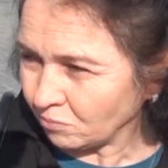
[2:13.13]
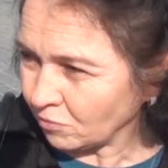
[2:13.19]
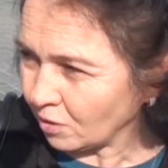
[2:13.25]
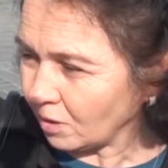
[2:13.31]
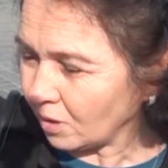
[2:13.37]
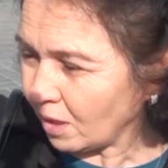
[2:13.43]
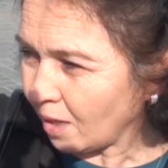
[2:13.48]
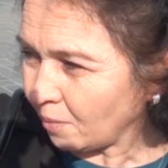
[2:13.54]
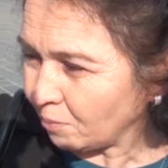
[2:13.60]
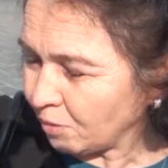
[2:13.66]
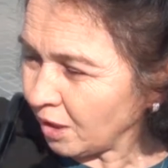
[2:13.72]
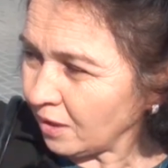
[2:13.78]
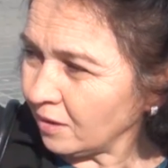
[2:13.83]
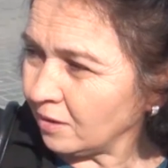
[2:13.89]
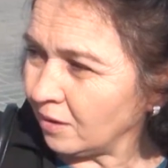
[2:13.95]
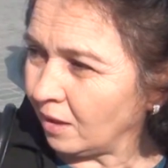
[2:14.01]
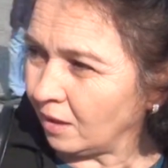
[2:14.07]
Haram
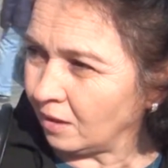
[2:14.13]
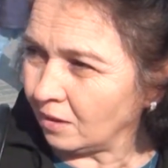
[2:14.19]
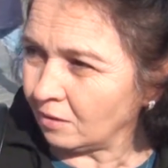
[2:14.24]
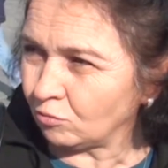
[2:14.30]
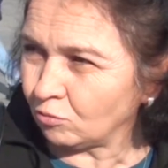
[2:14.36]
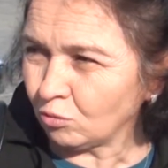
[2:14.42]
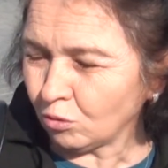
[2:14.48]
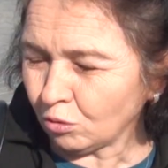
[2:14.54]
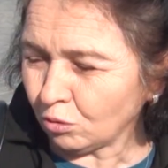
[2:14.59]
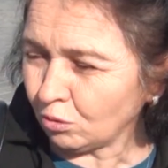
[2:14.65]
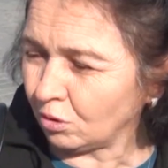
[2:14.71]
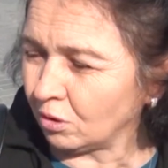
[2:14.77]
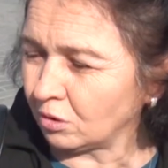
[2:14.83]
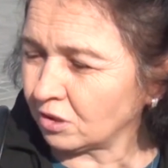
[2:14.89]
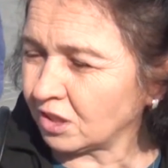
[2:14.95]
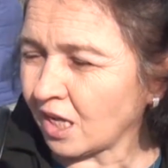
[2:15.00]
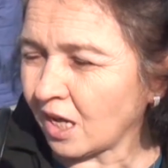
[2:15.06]
değil de doğru.
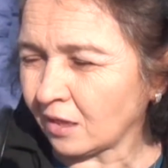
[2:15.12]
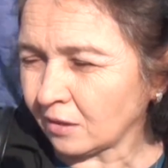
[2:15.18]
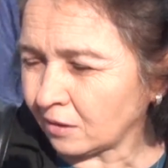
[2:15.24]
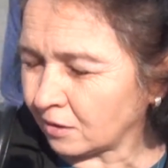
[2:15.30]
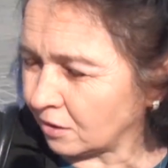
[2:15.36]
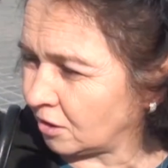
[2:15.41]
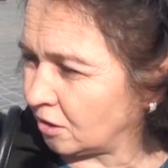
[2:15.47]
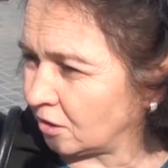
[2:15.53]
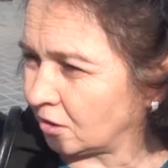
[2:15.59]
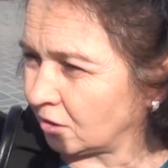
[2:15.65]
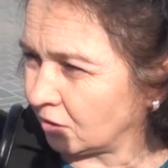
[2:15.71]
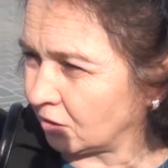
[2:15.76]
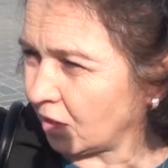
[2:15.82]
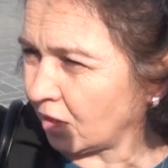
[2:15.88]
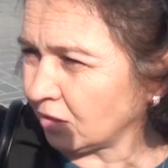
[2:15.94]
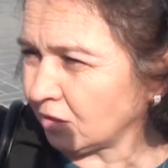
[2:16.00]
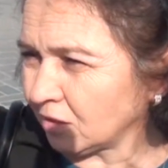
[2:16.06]
Sağlık
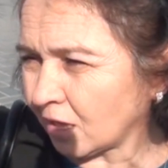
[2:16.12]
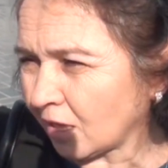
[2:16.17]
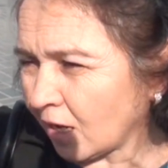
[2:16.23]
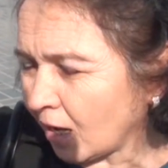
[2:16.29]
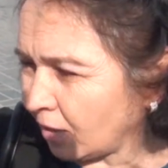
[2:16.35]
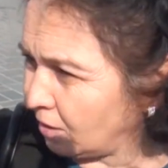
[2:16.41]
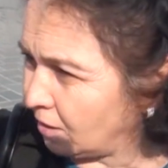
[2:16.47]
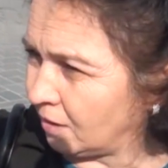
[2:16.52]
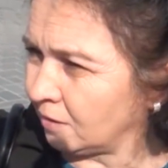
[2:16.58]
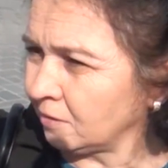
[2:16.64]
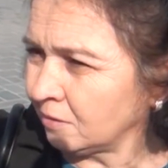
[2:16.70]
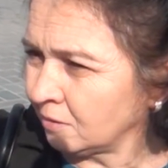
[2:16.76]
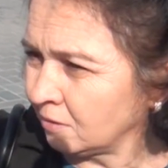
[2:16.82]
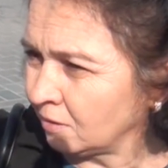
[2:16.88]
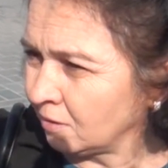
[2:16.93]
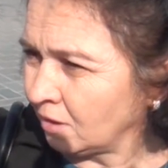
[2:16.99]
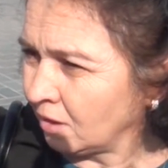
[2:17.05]
açısından zararlı.
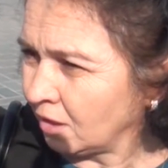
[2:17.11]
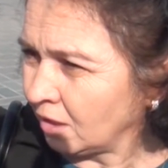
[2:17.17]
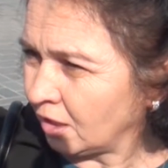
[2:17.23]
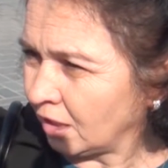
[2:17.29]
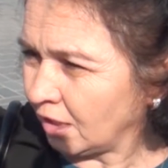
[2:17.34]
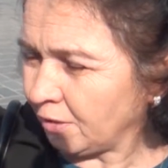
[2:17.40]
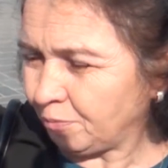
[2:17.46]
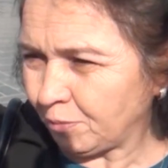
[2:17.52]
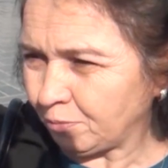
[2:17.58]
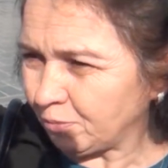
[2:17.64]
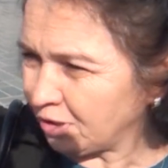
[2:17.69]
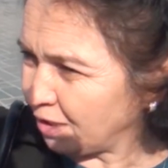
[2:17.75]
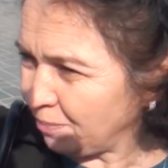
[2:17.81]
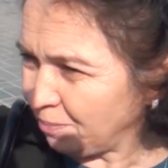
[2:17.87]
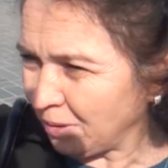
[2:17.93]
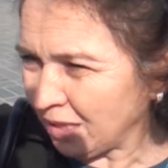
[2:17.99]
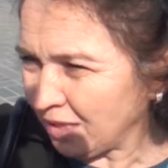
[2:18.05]

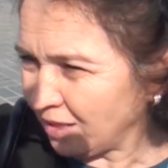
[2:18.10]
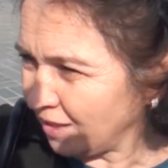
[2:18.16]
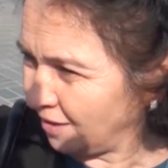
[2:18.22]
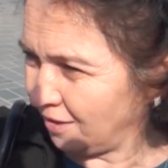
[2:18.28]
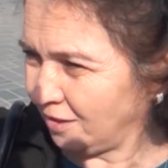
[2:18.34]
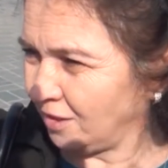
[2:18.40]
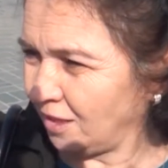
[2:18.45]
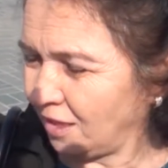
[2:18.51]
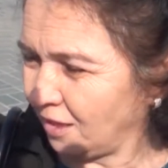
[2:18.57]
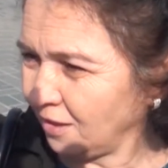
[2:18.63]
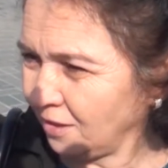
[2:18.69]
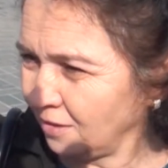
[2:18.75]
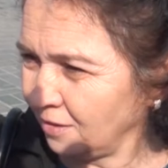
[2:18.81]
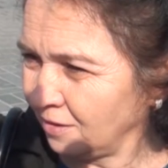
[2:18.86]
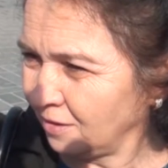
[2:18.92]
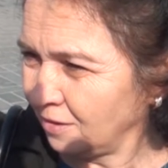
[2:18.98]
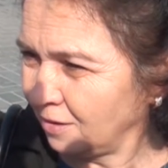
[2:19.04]
Hepimizin bildiği şey.
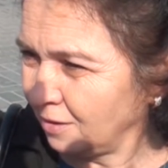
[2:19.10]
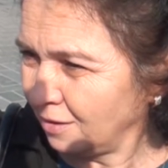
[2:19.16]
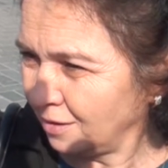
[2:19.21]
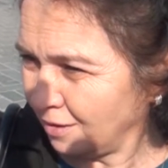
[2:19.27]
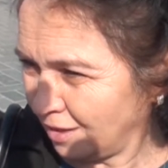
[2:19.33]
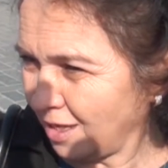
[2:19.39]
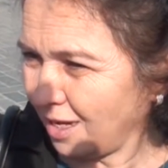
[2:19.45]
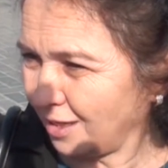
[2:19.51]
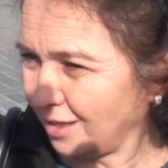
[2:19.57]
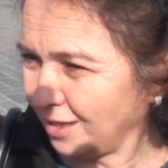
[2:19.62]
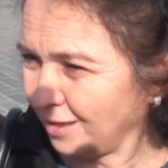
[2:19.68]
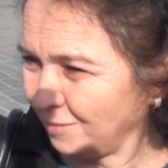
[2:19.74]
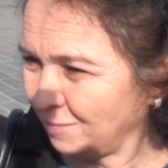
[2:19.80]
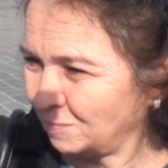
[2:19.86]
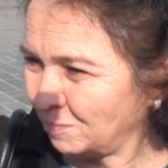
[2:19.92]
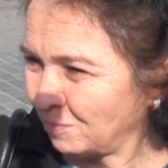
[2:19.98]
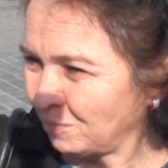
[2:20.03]
Yani
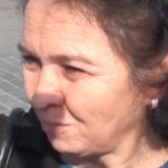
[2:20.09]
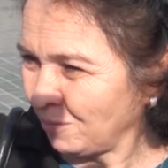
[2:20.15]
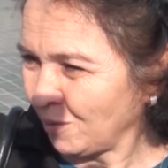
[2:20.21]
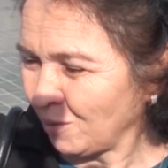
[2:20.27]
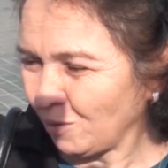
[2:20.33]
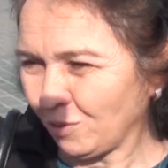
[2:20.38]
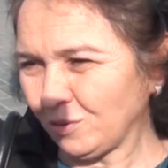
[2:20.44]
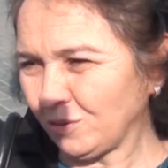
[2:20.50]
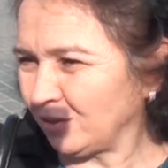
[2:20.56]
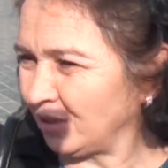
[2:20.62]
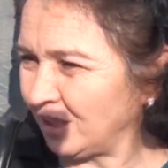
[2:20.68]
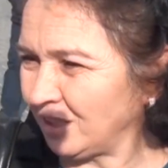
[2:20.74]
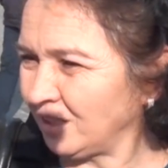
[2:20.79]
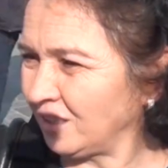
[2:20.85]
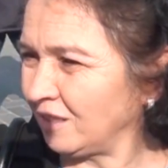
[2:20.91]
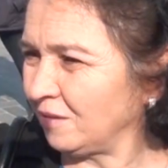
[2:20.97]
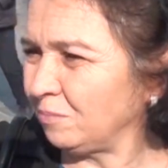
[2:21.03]
onun
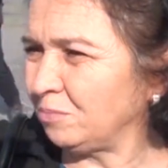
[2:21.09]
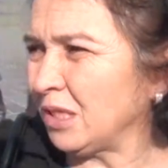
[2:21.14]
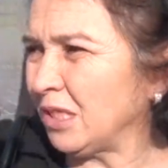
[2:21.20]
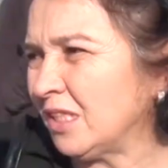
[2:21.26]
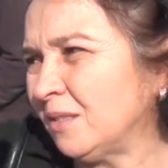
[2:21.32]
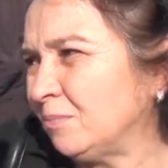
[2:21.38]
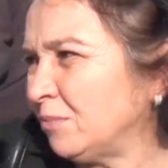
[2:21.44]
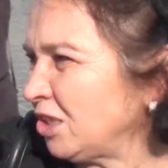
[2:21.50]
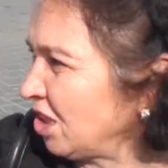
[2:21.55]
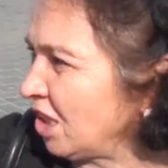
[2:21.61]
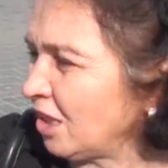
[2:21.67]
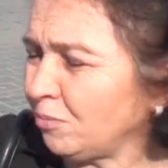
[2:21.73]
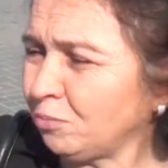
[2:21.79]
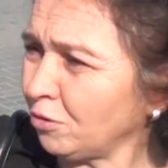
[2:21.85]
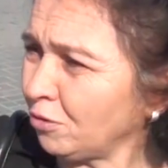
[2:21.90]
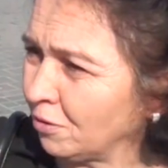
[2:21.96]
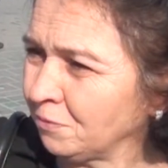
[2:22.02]
için bildiğimiz şey
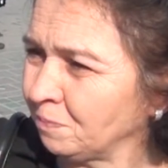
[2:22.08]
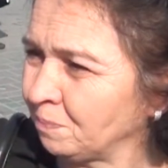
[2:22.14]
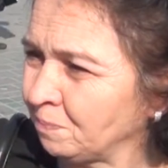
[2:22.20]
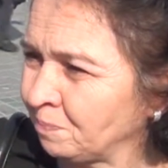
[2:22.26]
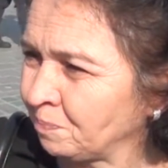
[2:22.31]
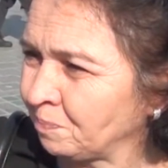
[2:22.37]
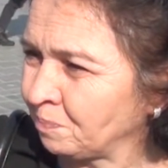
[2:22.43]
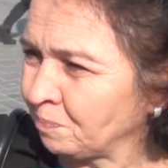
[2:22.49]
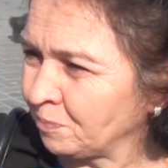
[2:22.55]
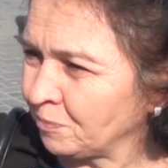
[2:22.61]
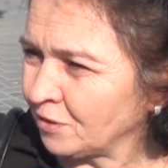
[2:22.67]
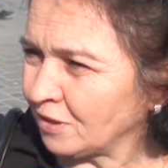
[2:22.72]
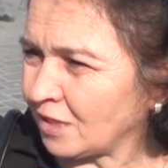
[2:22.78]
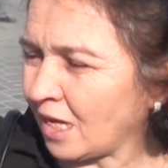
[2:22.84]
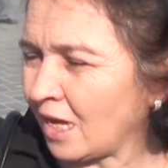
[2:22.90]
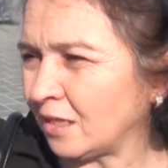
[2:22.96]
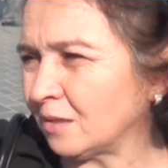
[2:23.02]
bu.
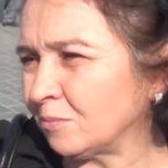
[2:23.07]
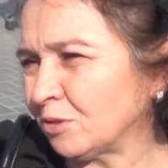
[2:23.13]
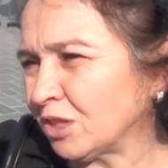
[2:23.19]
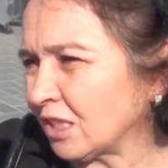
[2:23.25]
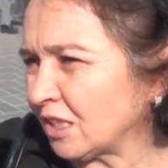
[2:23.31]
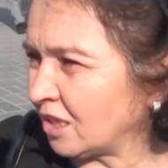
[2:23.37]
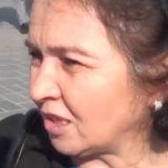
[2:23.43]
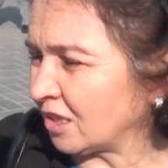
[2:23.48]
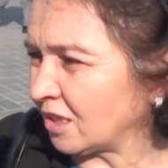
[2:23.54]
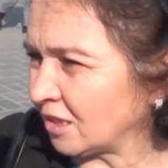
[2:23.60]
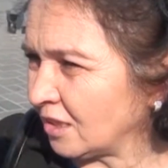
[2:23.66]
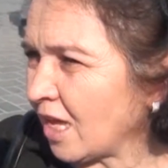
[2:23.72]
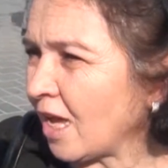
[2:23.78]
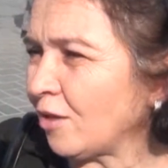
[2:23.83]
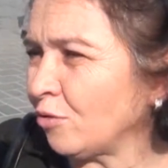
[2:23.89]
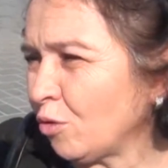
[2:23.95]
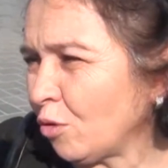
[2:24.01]
Sağlığımız
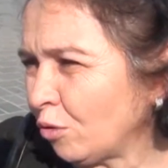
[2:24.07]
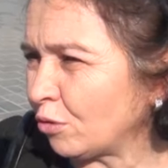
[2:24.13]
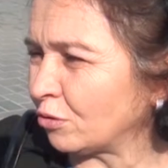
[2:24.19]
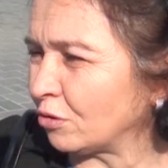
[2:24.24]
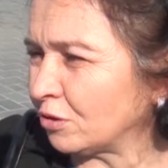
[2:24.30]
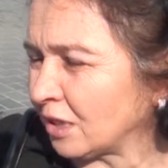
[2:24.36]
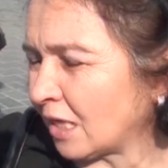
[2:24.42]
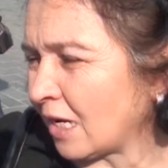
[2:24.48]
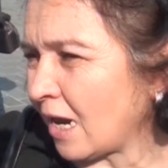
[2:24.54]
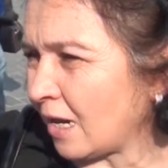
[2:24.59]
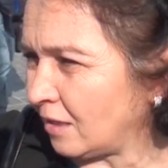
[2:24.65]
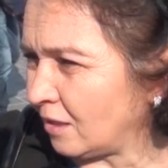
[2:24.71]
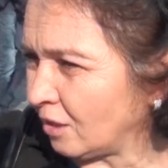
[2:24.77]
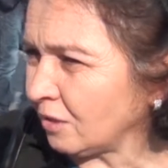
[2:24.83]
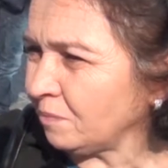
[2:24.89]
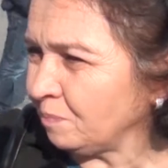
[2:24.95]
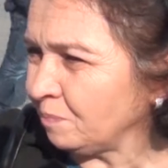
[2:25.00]
açısından doğru,
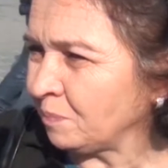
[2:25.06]
zararlı.